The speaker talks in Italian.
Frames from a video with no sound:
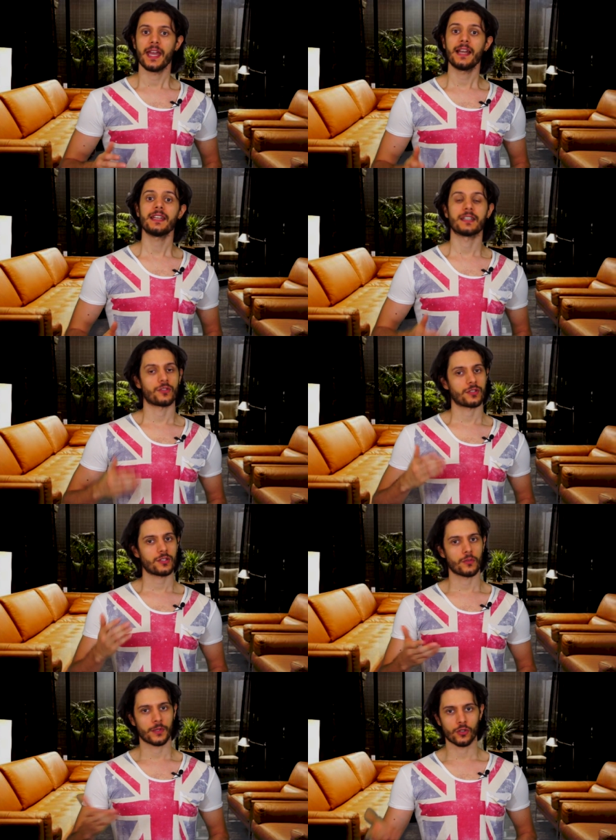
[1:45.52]
e lì, nello
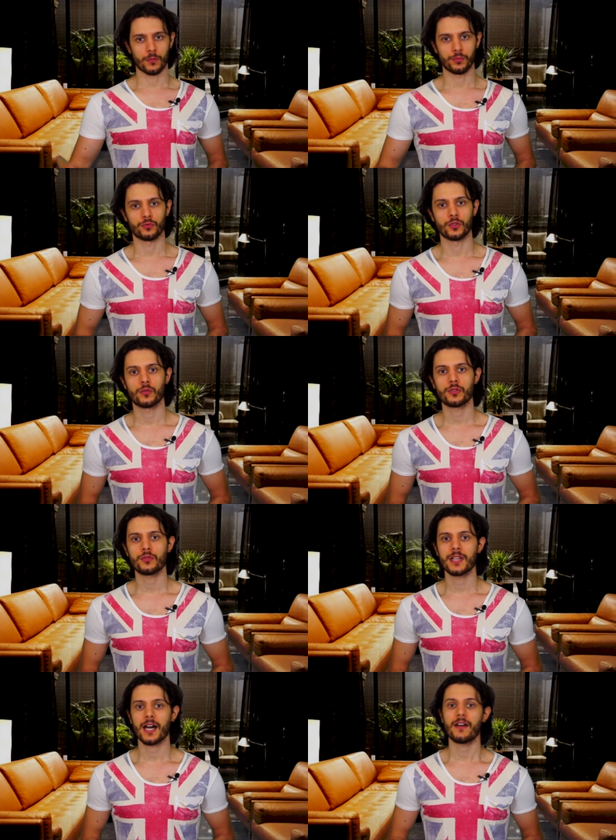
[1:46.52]
stesso periodo appunto in cui
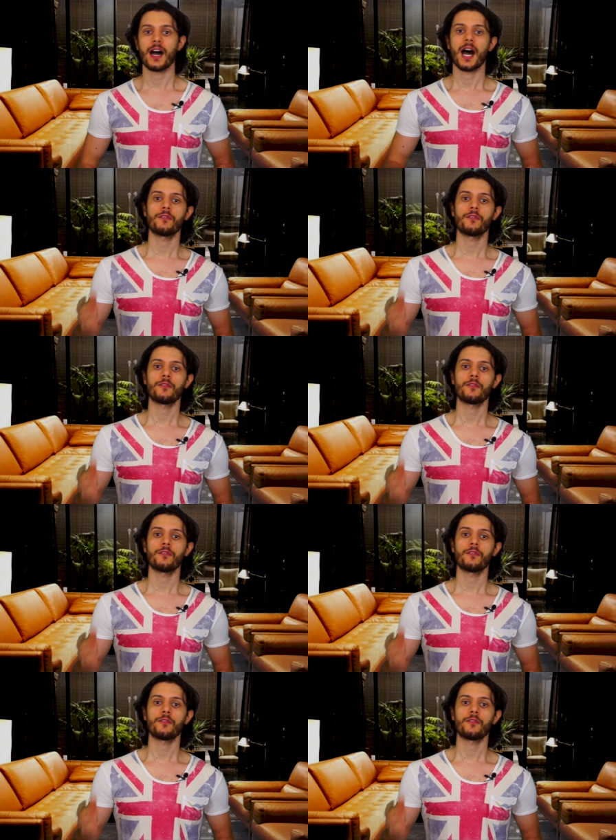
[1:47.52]
studiava,